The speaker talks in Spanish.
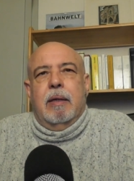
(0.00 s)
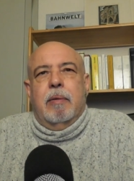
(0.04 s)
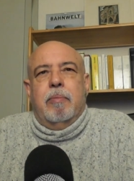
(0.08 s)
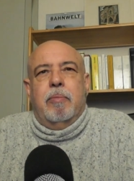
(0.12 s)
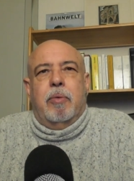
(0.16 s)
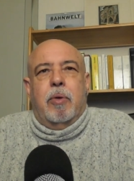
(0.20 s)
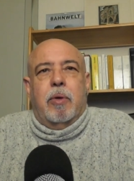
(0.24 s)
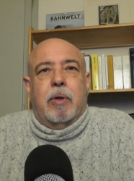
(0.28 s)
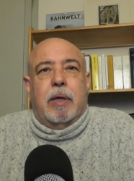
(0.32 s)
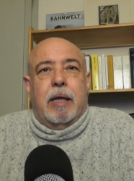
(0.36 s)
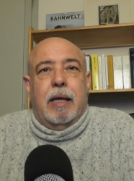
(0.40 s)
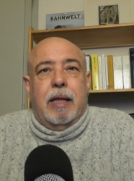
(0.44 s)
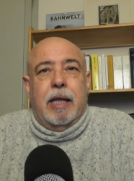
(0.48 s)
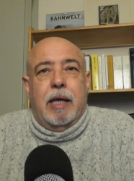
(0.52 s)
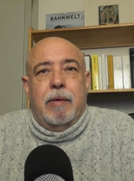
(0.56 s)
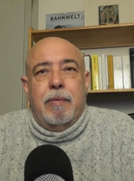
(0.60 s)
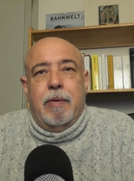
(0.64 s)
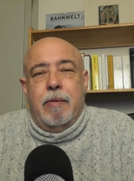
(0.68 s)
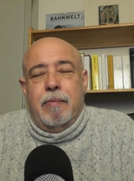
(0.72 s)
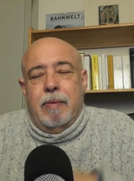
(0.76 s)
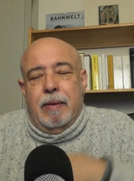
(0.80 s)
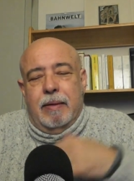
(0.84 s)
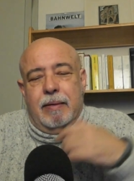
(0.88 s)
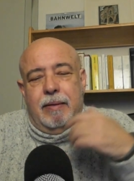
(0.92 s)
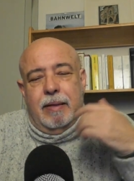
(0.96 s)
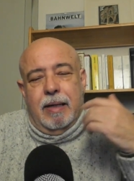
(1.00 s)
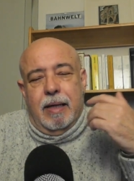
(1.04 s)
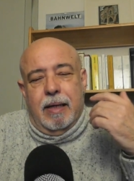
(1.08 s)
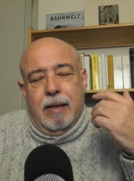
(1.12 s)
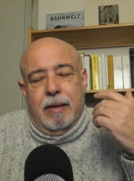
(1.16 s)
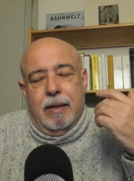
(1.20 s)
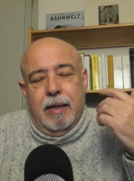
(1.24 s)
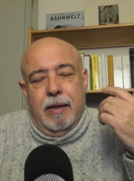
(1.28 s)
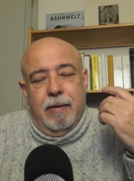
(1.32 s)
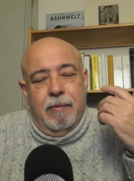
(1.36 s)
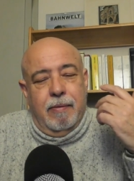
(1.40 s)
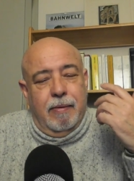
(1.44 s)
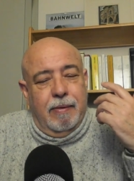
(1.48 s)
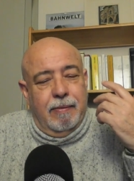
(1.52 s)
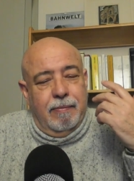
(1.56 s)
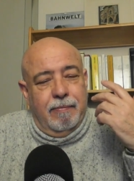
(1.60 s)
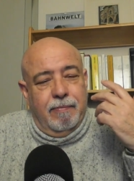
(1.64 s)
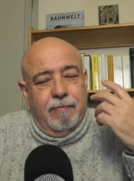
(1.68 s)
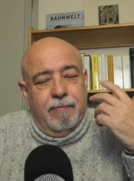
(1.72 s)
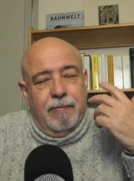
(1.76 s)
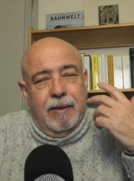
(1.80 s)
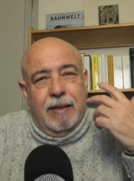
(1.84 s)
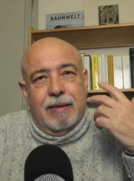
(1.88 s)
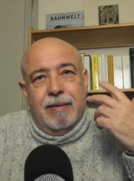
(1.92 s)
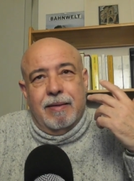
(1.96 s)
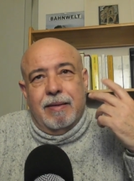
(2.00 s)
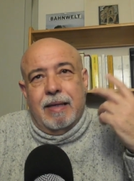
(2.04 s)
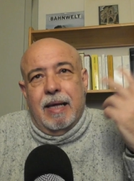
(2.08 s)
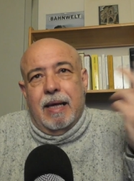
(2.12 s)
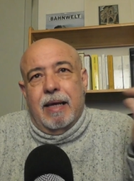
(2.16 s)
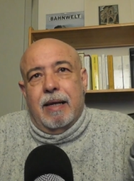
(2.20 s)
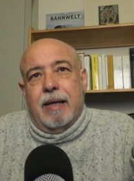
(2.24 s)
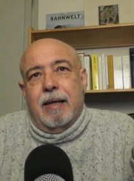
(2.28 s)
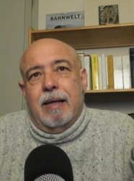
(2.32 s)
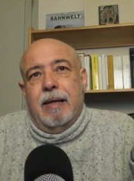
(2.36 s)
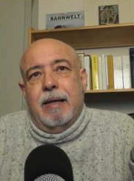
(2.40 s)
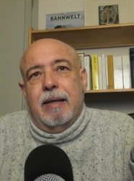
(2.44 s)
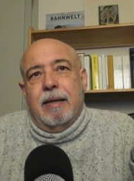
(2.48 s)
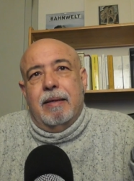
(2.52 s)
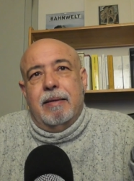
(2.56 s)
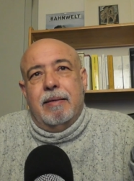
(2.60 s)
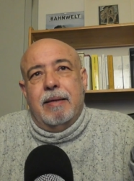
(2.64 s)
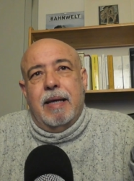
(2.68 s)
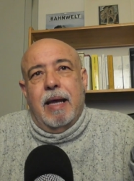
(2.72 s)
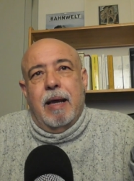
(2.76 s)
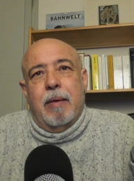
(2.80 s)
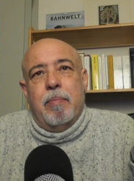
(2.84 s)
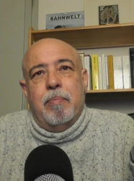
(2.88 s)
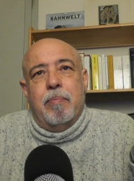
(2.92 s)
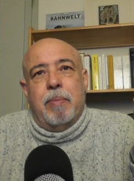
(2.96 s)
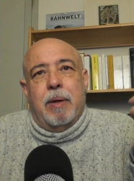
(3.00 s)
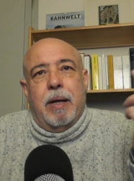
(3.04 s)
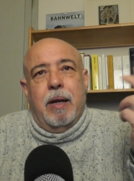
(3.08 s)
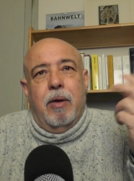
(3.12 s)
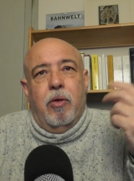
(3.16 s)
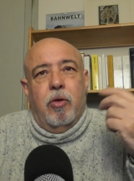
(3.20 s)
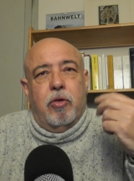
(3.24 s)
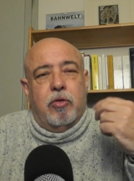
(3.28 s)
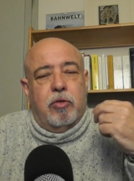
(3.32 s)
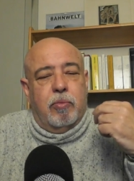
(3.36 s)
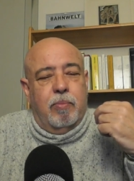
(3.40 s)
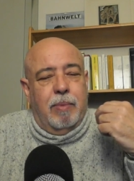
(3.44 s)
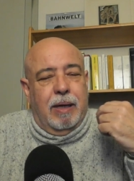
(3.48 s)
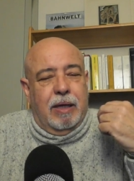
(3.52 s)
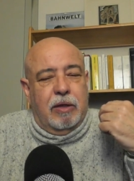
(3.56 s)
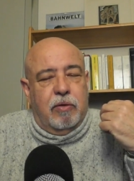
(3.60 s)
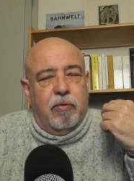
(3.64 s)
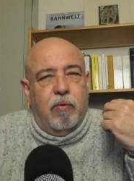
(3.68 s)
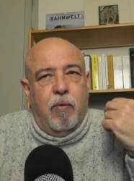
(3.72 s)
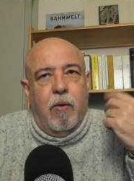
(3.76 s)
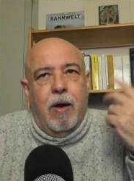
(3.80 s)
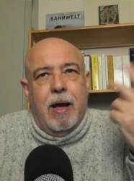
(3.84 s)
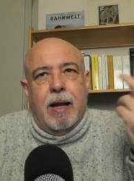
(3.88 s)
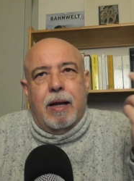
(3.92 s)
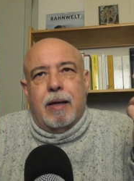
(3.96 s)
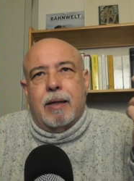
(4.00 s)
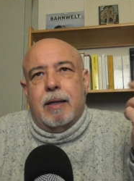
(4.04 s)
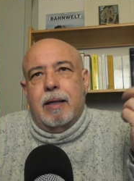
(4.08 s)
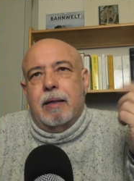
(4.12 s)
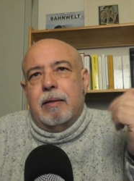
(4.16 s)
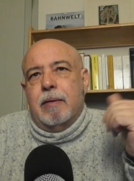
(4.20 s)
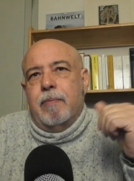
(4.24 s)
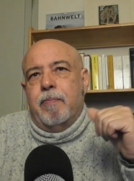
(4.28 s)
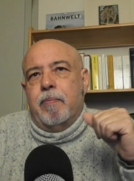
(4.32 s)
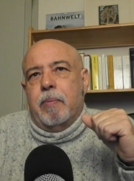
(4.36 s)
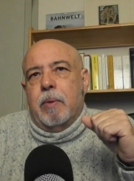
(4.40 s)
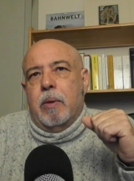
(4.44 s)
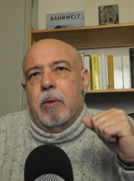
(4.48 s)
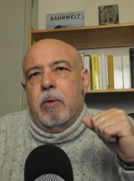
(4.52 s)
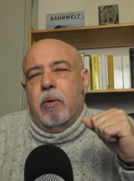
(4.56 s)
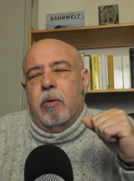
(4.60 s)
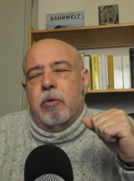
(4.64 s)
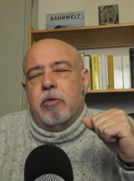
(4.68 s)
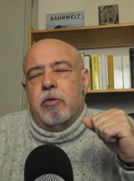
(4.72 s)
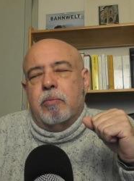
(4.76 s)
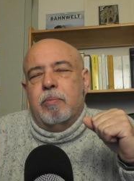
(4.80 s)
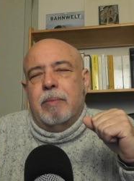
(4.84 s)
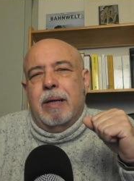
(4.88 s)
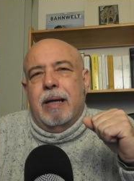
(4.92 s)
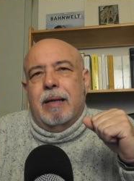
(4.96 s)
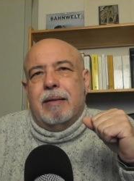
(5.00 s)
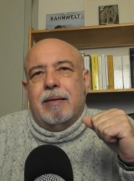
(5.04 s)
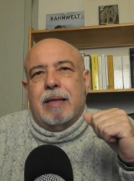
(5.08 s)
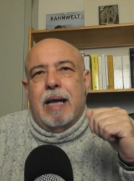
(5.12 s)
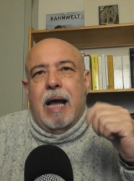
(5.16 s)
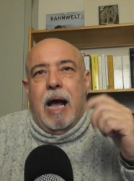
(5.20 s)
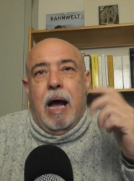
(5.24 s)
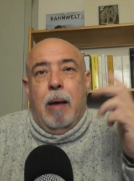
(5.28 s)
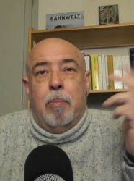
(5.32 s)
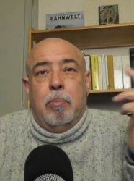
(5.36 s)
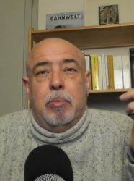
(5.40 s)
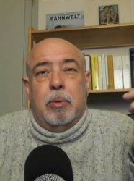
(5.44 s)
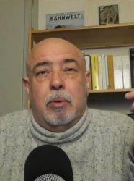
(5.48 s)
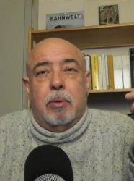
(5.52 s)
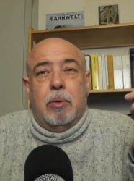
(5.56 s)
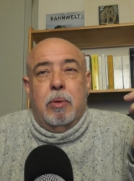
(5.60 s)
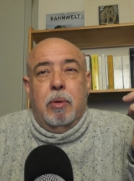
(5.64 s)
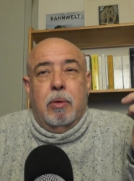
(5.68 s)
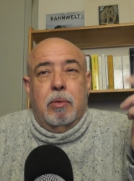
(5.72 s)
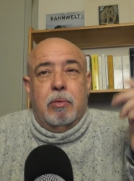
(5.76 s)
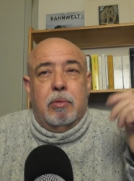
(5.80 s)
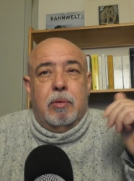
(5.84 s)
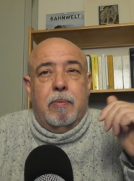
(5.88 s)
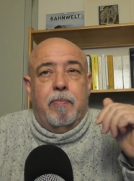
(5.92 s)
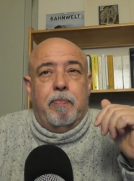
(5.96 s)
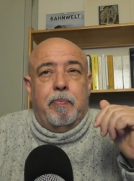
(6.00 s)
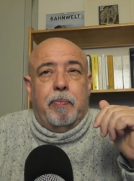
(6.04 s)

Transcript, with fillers: porque deben vencer, deben vencer eh, siempre los más fuertes, los más aptos,